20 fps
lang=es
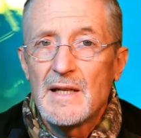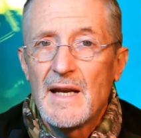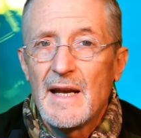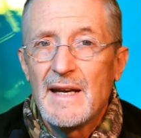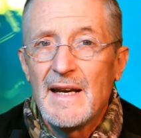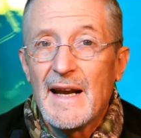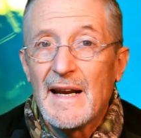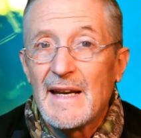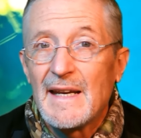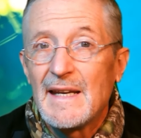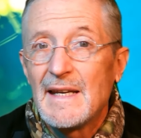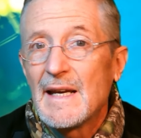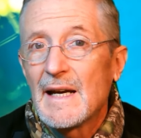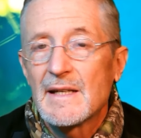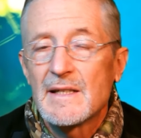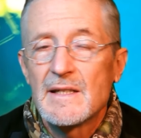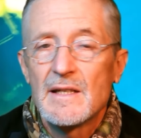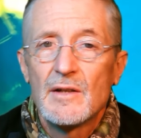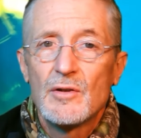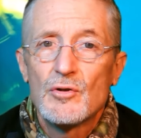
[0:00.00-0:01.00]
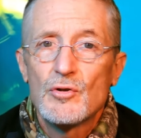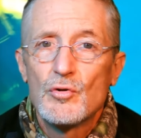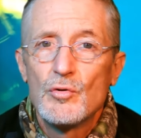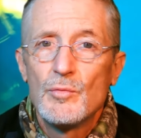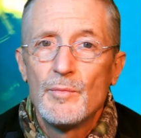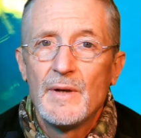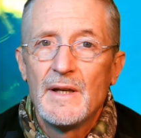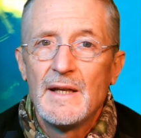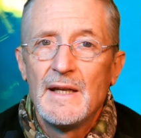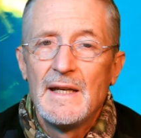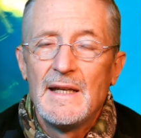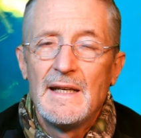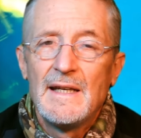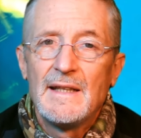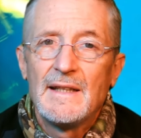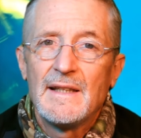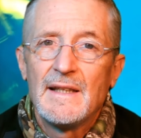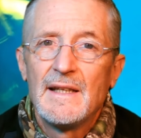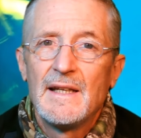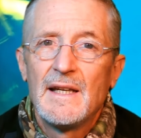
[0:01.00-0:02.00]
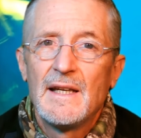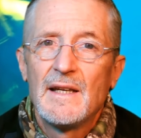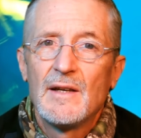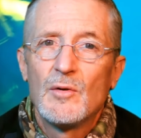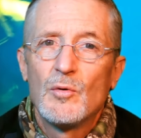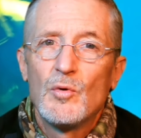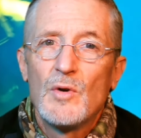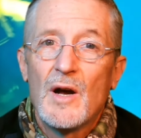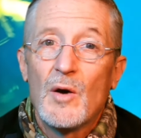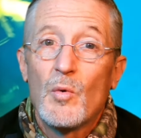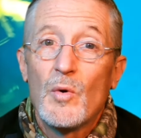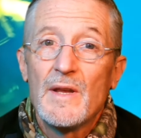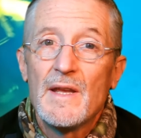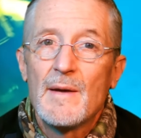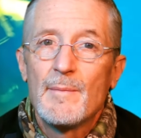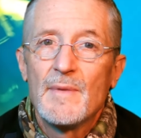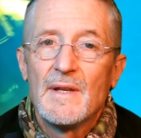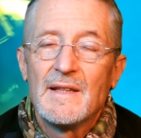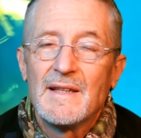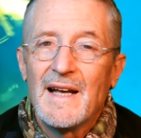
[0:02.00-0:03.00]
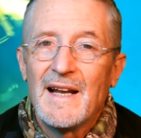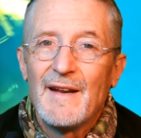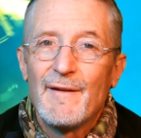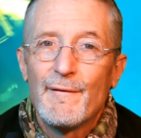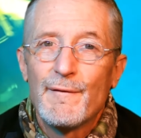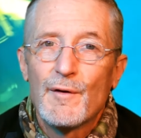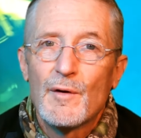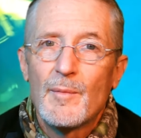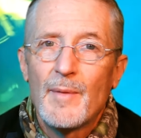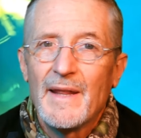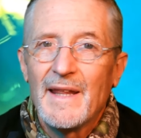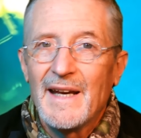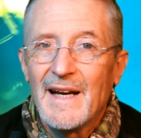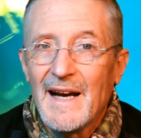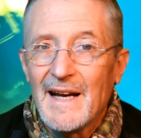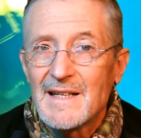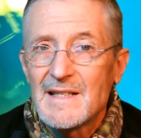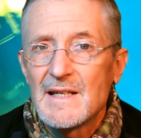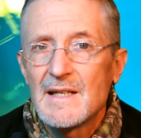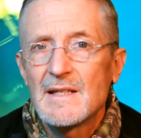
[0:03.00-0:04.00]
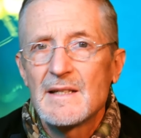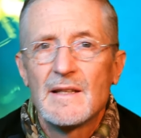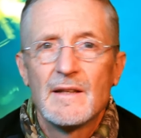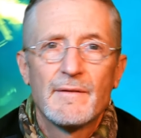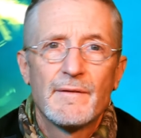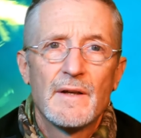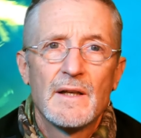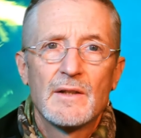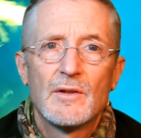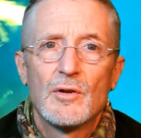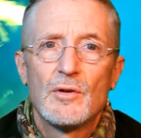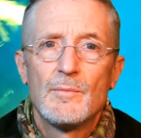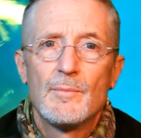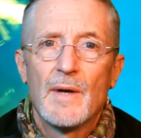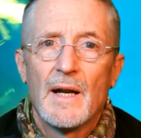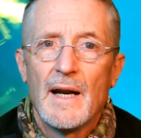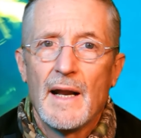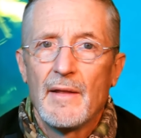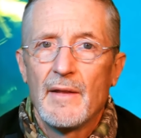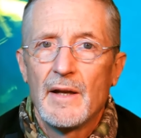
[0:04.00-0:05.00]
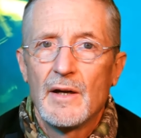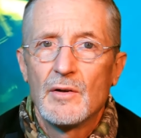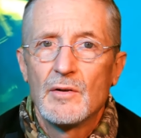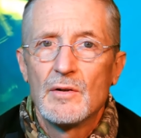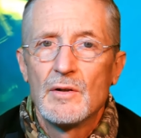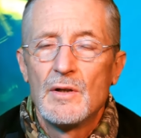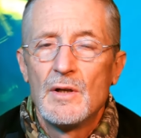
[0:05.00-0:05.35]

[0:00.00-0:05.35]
eh, energía que se consume tiene una huella ambiental en forma de gases de efecto invernadero.